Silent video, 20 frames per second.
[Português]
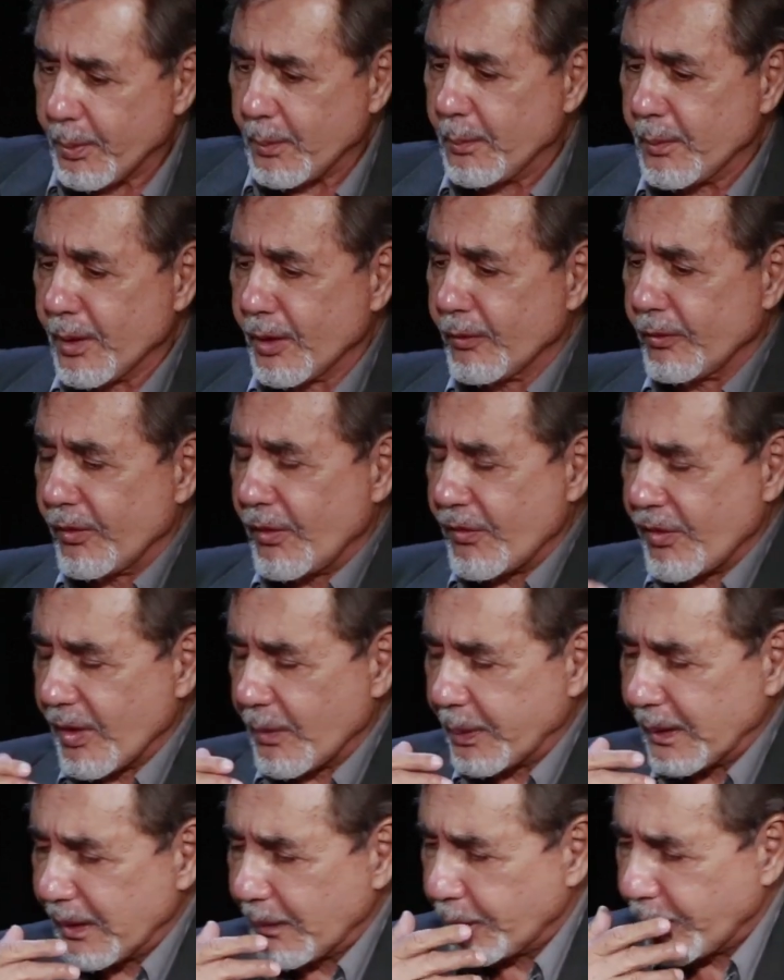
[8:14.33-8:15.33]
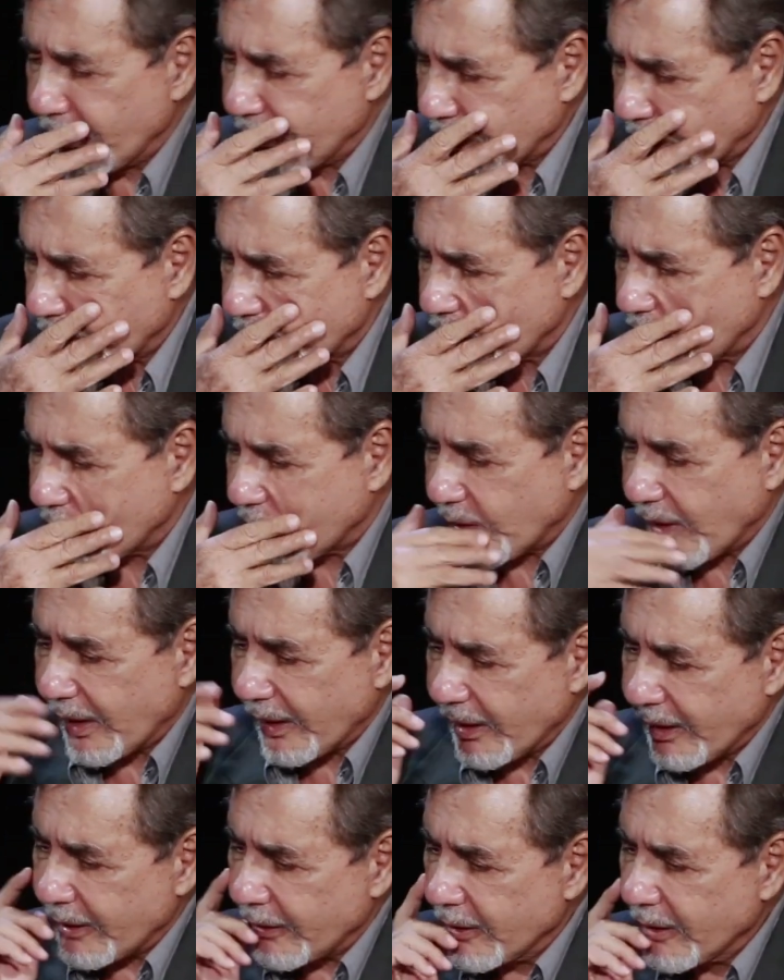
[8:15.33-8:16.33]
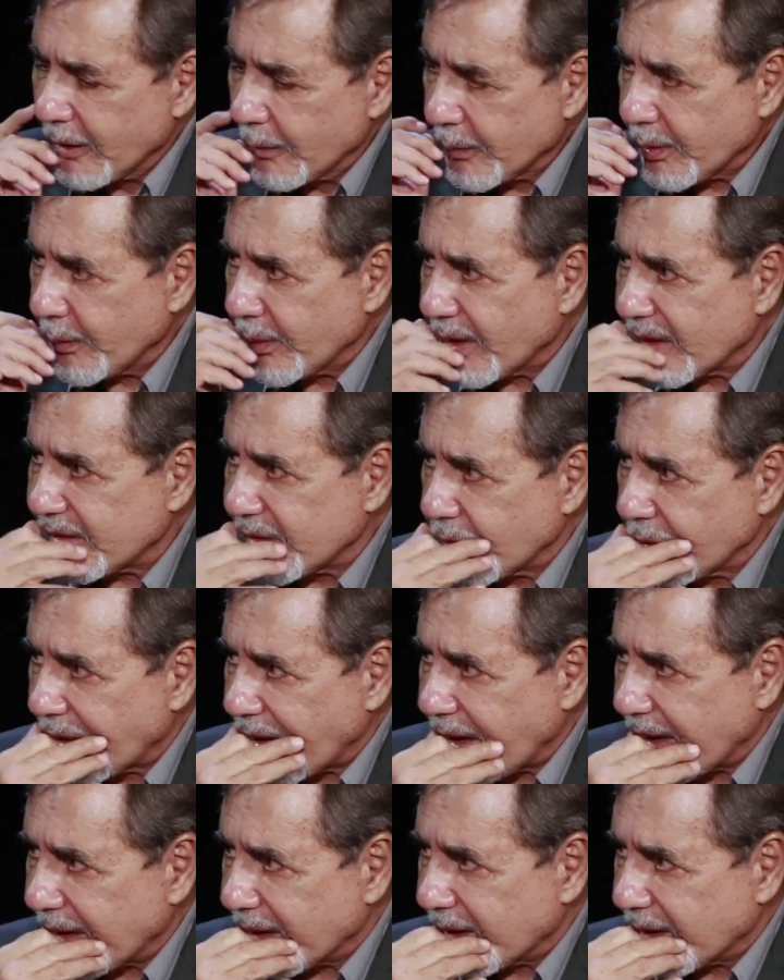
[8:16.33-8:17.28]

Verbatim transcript: primeiro viver para depois filosofar, né? Primeiro assegurar a